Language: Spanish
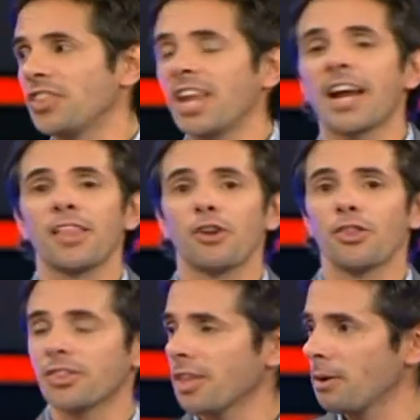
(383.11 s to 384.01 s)
No tenía grandes
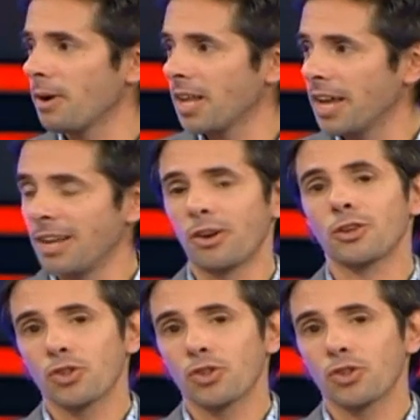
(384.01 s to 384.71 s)
dotes de bailar y en lo que